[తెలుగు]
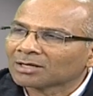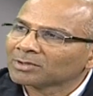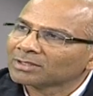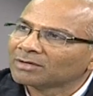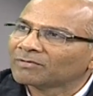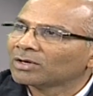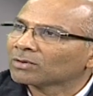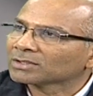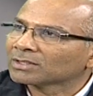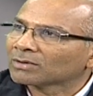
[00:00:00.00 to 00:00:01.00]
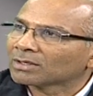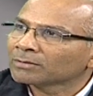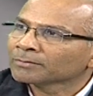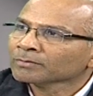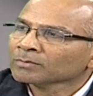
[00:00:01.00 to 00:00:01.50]
చాలామంది ఈ ఫీల్డ్లోకి వస్తూ
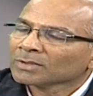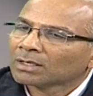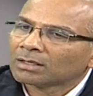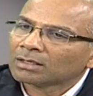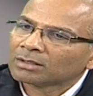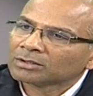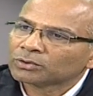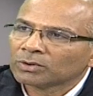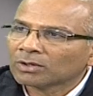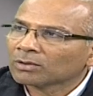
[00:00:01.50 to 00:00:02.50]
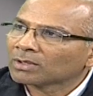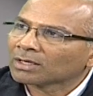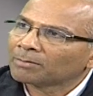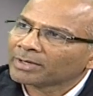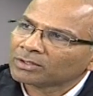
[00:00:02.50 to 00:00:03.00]
ఉన్నారు స్టూడియోలు
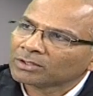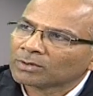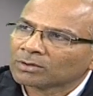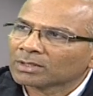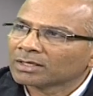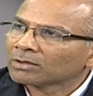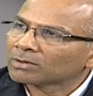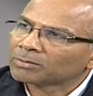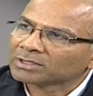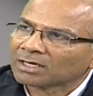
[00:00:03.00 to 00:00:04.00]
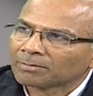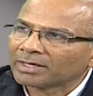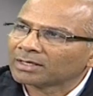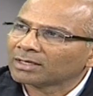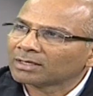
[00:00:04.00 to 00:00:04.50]
కూడా కంపేర్ టు ఇదివరకు కంటే కూడా ఇప్పుడు చాలా
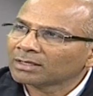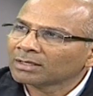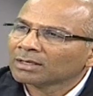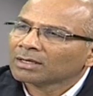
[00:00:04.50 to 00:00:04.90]
పెరిగినాయండి